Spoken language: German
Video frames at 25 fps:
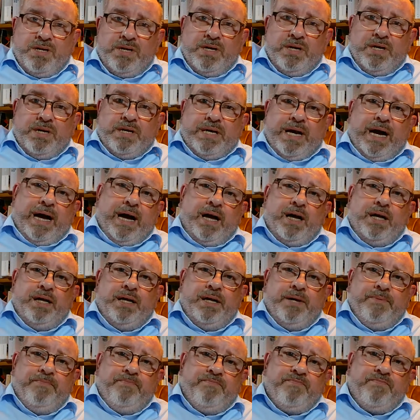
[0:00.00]
Ja,
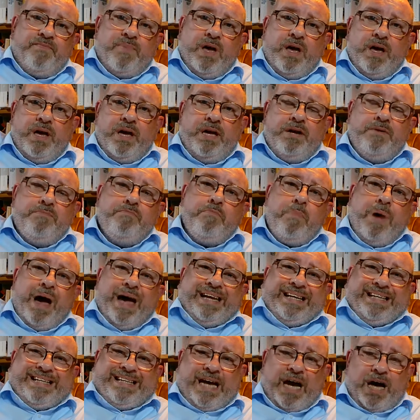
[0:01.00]
ähm, in
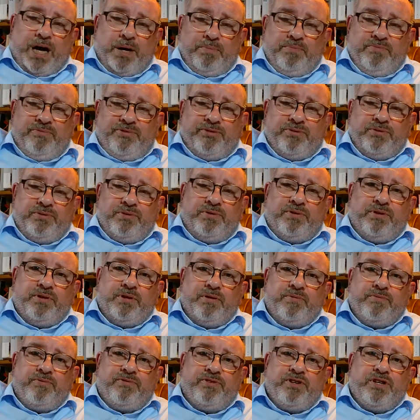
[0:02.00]
Mein Kampf und
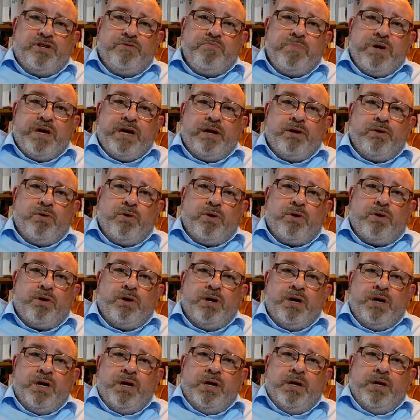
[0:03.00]
äh, viel mehr noch
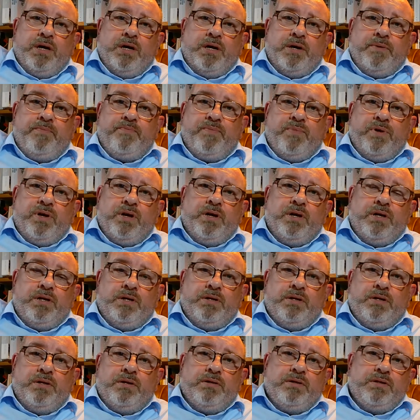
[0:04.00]
ähm,
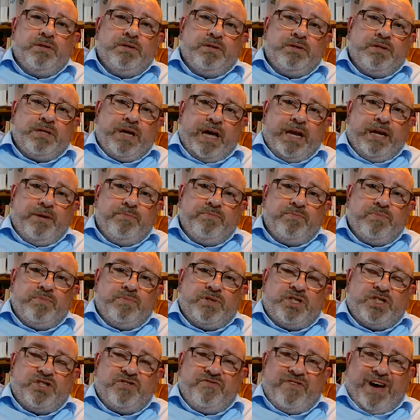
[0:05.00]
in seinem
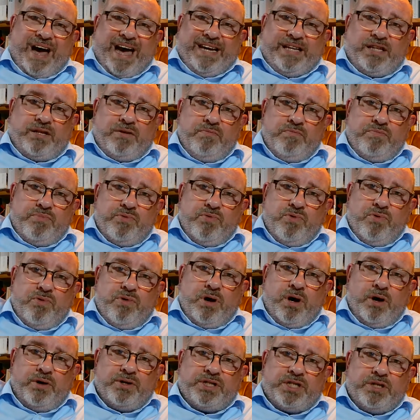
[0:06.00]
zweiten
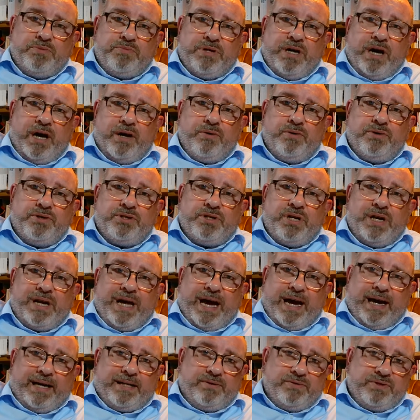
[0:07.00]
Buch aus dem Jahr
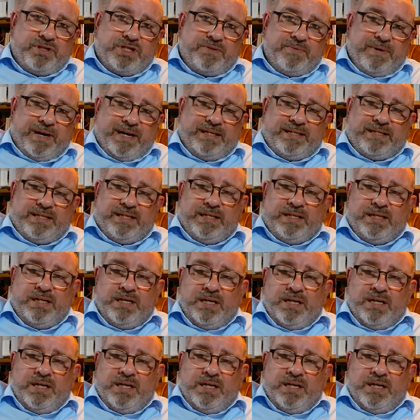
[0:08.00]
1928